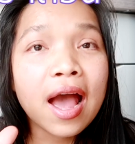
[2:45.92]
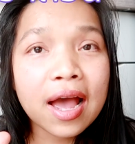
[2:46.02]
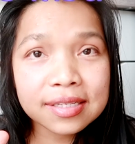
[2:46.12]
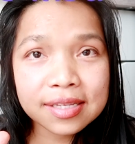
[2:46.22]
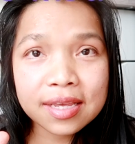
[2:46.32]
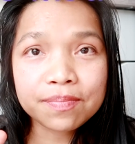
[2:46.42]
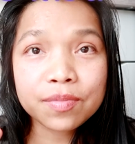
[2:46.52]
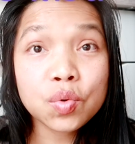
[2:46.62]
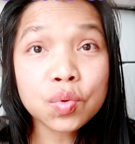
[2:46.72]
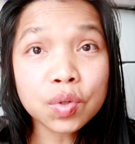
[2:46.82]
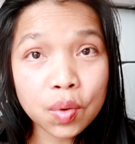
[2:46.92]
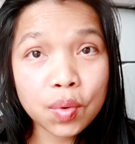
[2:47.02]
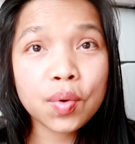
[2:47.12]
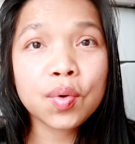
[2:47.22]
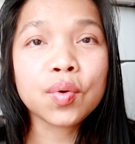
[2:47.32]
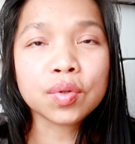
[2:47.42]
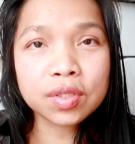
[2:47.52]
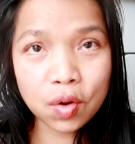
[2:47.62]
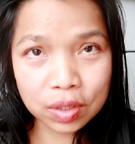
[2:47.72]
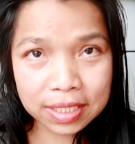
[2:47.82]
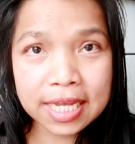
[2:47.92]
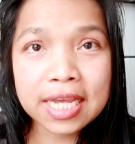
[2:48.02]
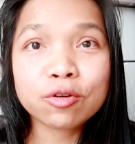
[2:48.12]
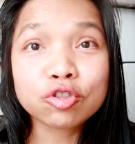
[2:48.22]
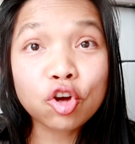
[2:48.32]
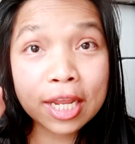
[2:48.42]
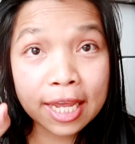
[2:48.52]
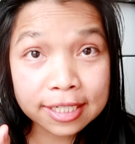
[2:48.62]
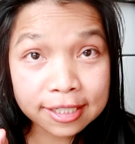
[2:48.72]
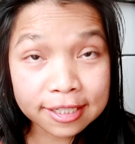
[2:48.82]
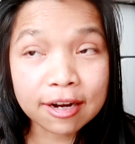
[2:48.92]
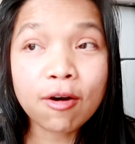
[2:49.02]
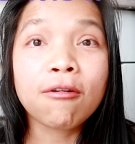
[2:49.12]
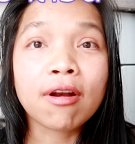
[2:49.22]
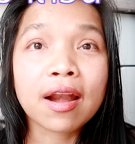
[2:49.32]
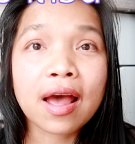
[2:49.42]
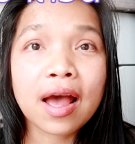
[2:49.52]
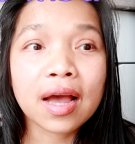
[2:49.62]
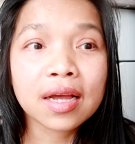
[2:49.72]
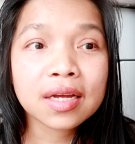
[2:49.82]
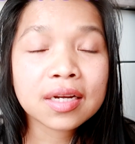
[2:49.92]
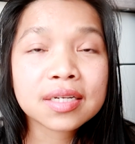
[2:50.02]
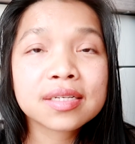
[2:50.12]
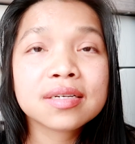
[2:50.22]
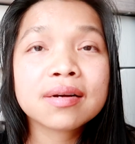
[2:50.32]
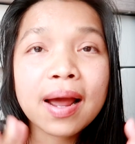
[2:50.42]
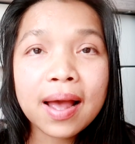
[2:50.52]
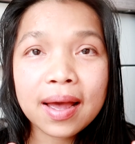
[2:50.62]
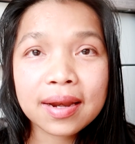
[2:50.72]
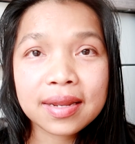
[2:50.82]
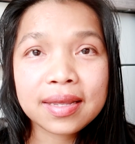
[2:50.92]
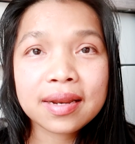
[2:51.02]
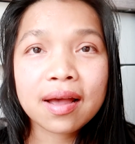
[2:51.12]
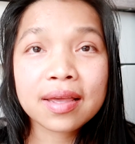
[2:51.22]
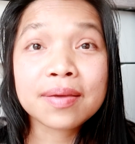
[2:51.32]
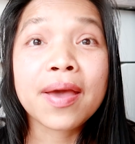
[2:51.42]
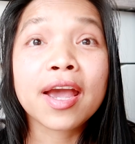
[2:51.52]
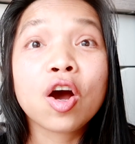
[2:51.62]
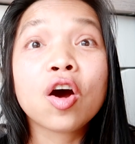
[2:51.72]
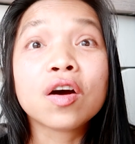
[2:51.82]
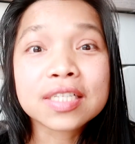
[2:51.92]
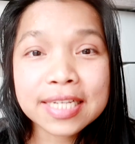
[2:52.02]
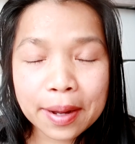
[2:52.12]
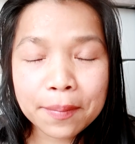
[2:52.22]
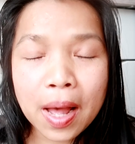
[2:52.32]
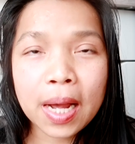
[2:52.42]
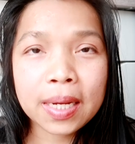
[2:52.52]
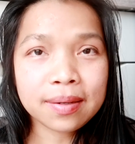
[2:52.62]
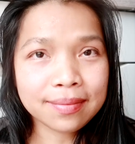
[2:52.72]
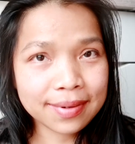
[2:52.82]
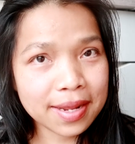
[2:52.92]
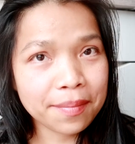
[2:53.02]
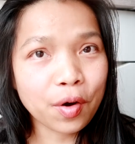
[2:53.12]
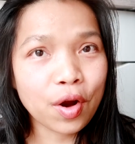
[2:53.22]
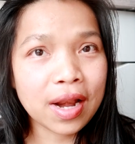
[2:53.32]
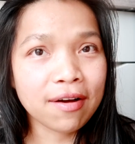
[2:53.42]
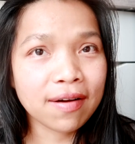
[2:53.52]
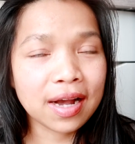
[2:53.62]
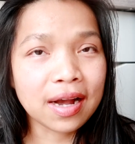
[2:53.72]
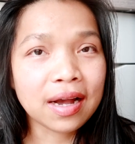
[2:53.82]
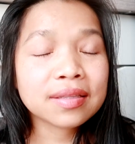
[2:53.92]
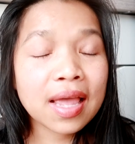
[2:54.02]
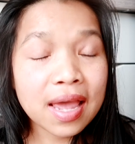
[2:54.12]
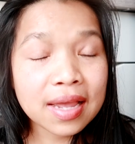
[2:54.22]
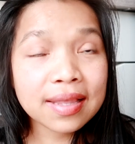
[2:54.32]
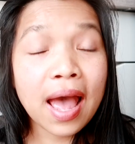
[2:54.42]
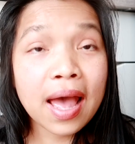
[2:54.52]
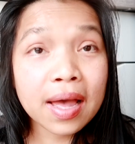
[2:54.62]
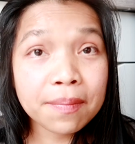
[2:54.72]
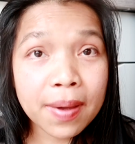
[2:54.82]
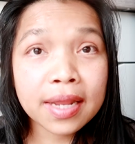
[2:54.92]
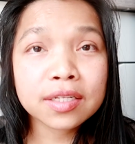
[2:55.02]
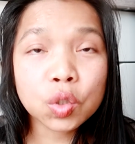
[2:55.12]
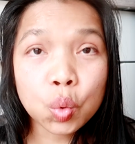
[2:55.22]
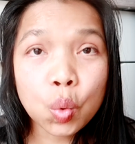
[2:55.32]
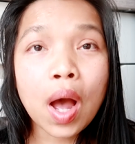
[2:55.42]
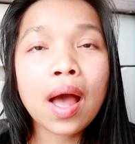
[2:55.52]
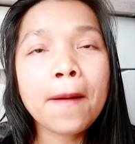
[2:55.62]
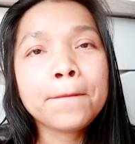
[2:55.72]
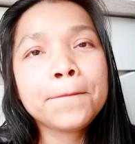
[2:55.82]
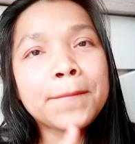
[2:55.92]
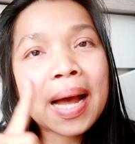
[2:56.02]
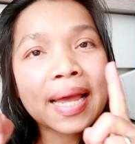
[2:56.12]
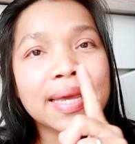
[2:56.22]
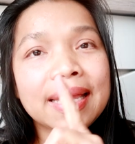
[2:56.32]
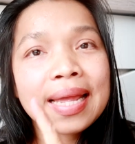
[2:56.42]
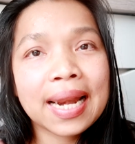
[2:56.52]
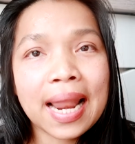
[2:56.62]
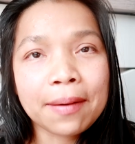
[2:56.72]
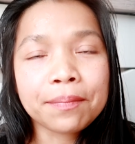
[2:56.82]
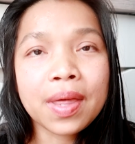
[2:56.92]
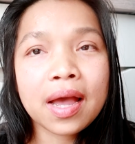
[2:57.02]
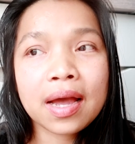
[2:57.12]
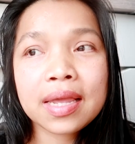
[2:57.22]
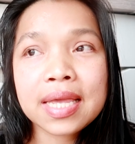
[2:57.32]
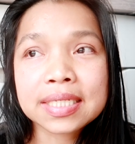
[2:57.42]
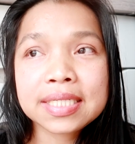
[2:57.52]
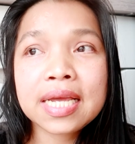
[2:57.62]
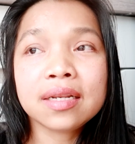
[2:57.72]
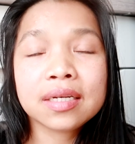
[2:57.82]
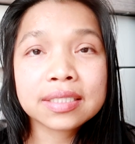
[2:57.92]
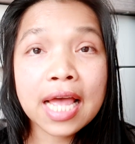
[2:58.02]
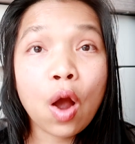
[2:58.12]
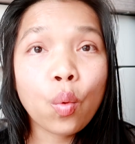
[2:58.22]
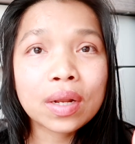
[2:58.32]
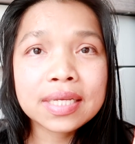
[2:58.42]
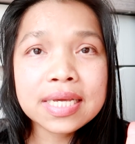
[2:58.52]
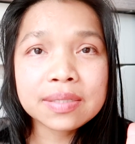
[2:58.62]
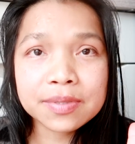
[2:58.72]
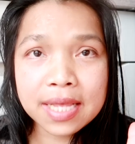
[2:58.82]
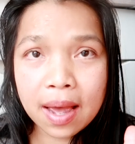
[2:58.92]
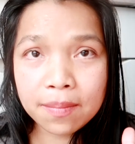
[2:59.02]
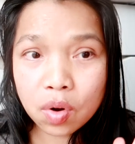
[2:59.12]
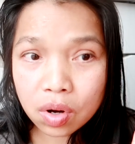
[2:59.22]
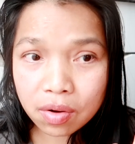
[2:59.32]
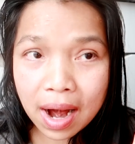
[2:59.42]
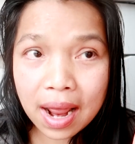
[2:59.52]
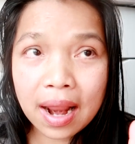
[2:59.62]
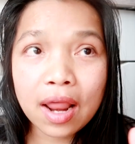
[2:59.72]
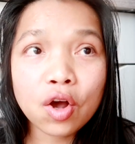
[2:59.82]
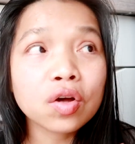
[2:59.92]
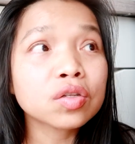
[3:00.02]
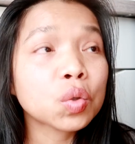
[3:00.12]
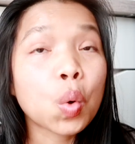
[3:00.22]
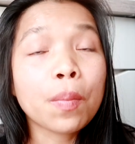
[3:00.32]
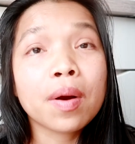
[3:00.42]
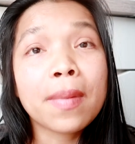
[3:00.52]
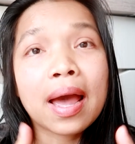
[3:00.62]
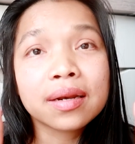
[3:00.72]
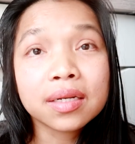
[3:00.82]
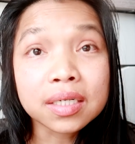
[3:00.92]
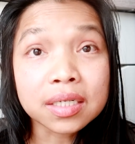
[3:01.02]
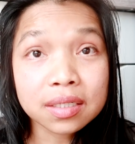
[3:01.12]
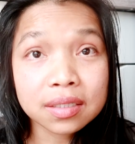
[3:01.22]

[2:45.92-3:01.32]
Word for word: 50ยูโรต่อเที่ยวต่อเด็ก1คนนะคะซึ่งราคานี้นะคะอีแม่ก็เช็คมาให้เรียบร้อยแล้วค่ะแต่ถ้าเป็นตัวไปกลับนะคะอย่างเช่นเดินทางวันที่13มกราแล้วก็ตั๋วประมาณ1